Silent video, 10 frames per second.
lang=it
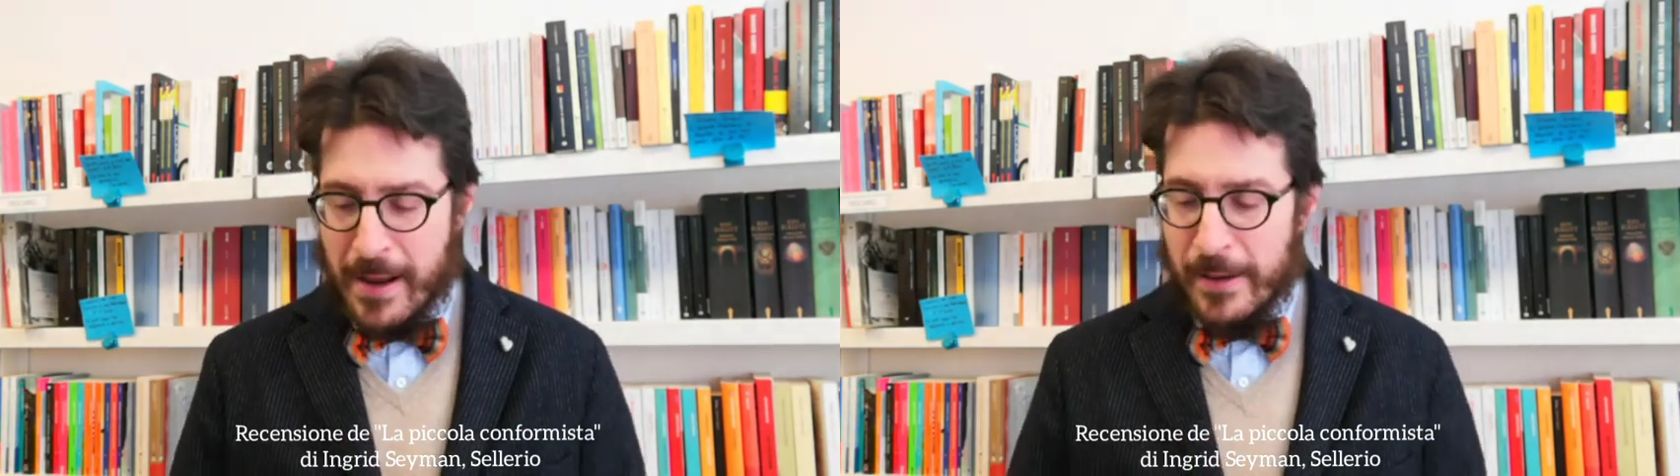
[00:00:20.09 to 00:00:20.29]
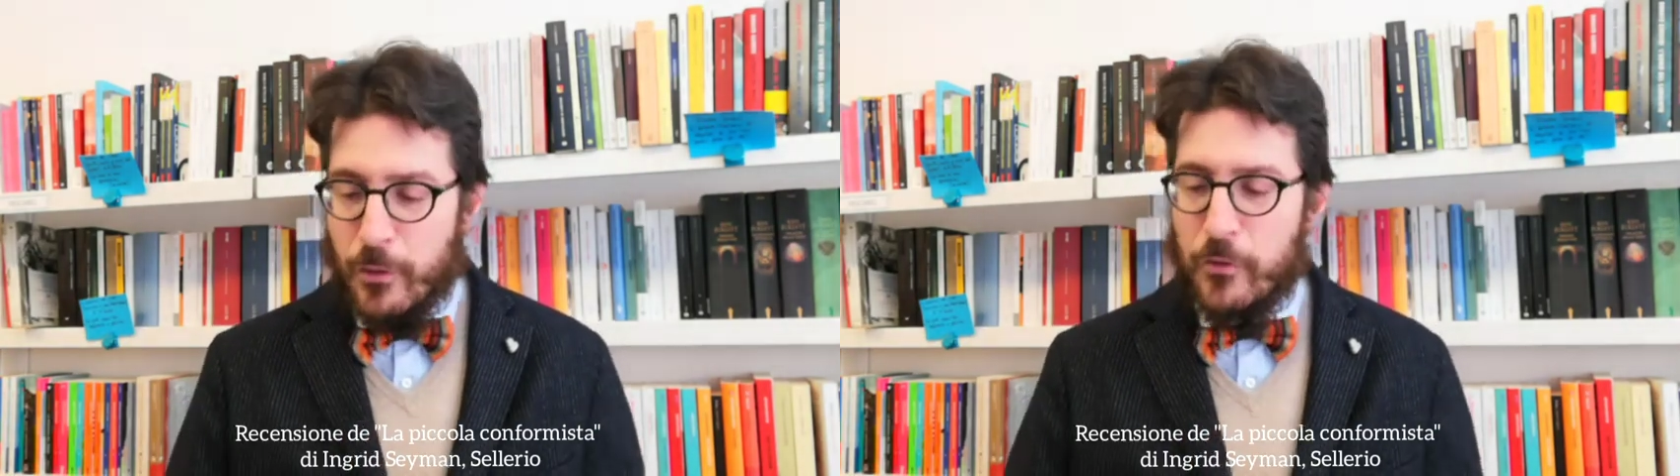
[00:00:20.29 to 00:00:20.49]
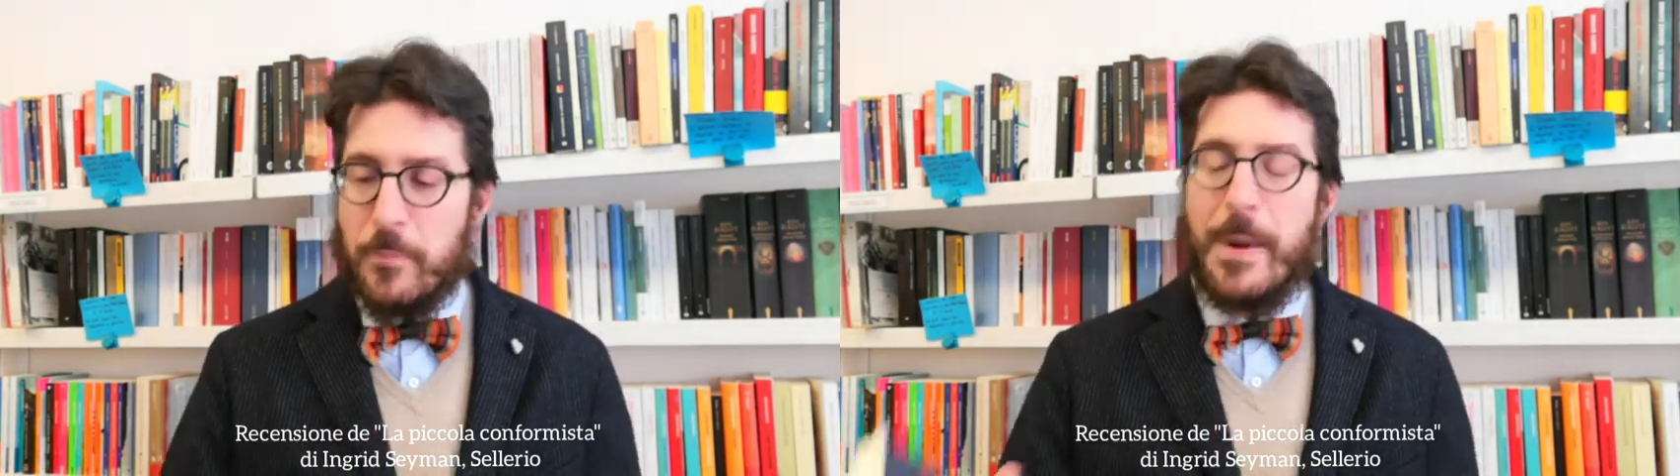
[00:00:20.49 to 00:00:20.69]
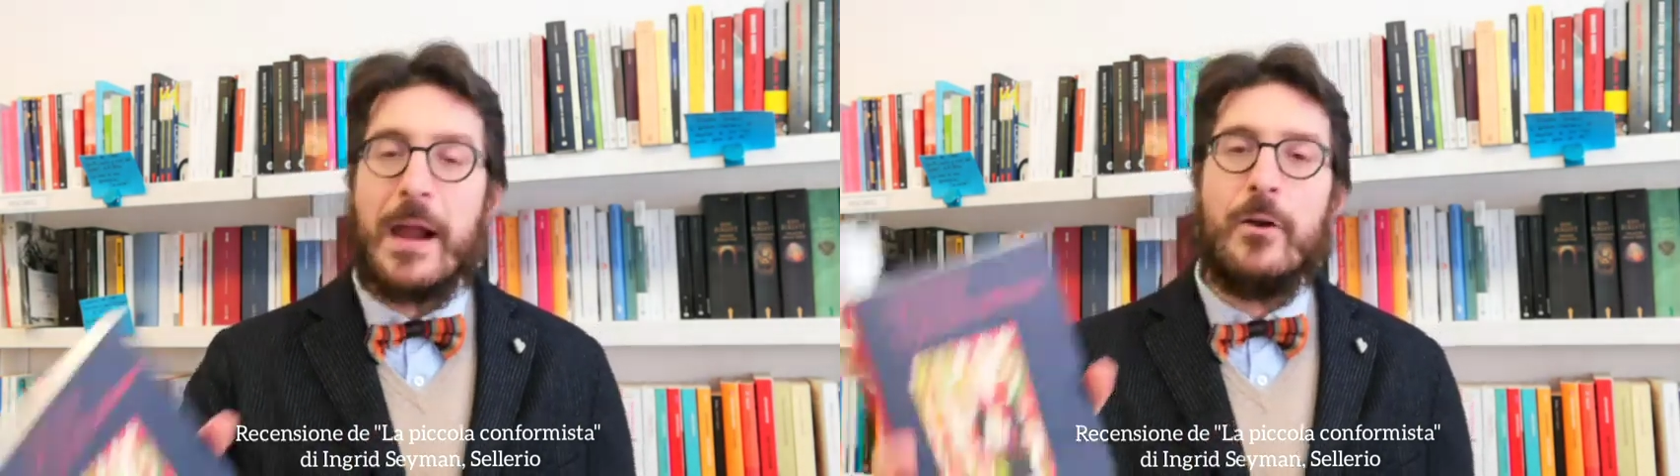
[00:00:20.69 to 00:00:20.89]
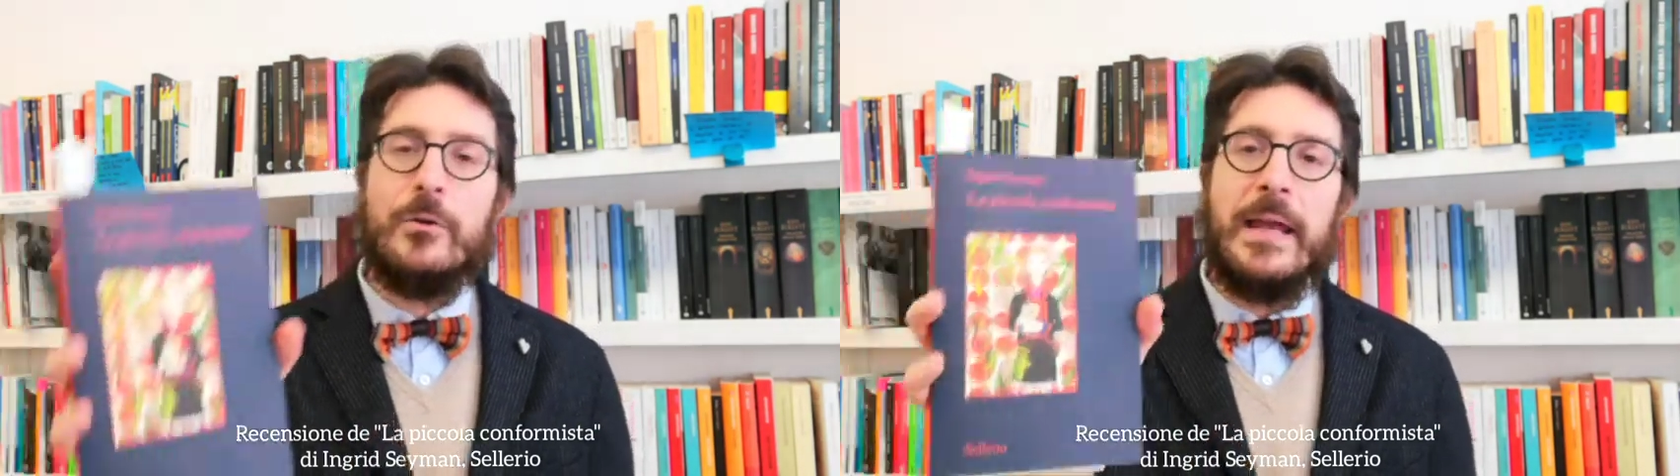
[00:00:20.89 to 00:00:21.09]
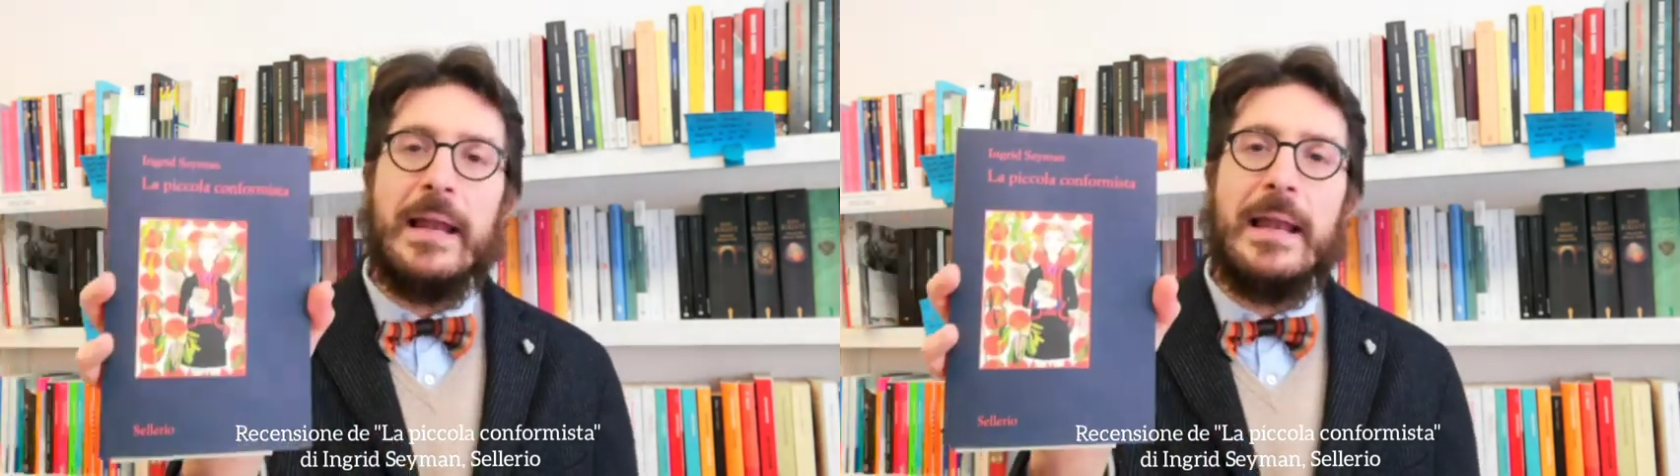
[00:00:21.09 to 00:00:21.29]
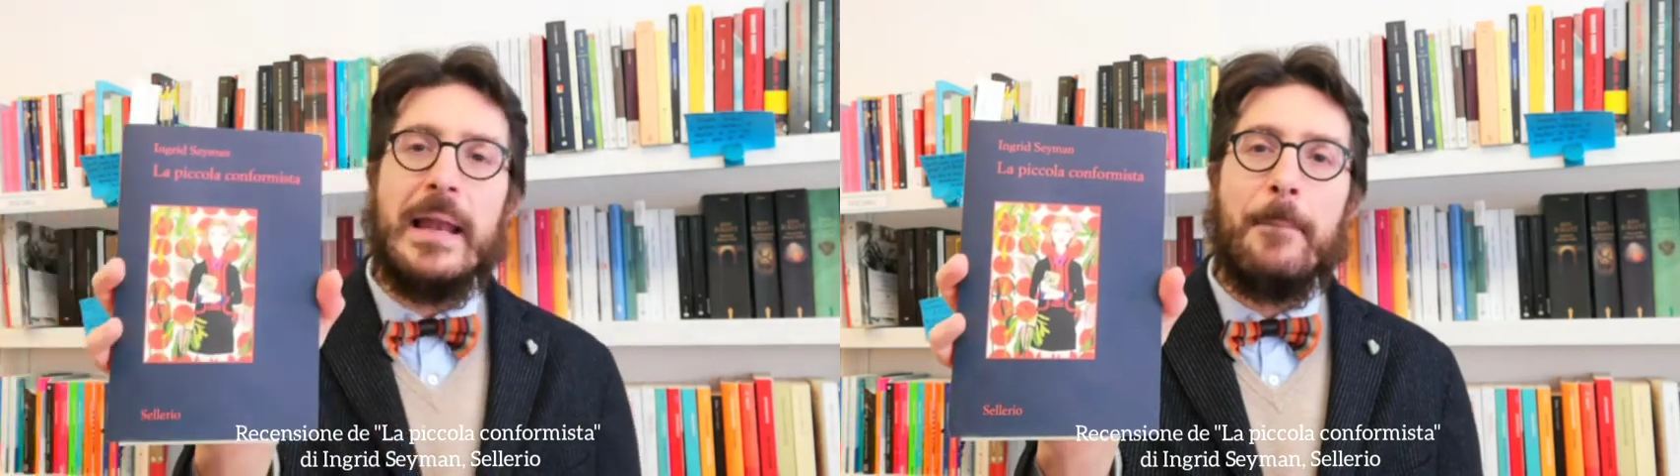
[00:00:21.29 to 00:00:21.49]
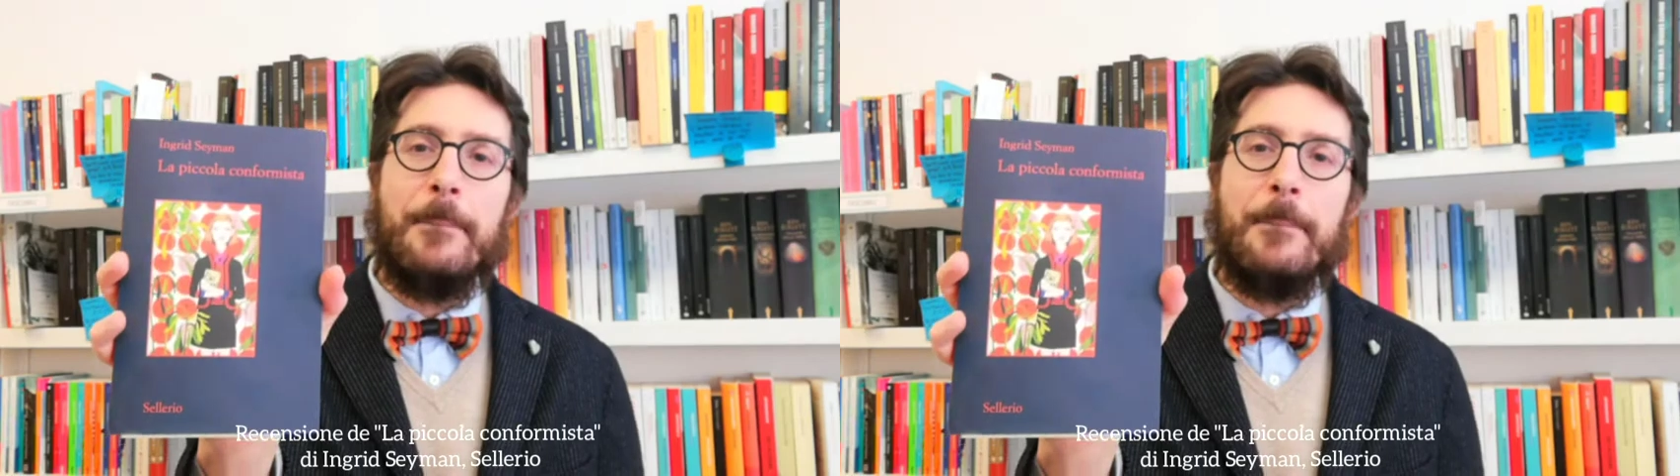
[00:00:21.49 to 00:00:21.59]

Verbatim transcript: Io vi parlo della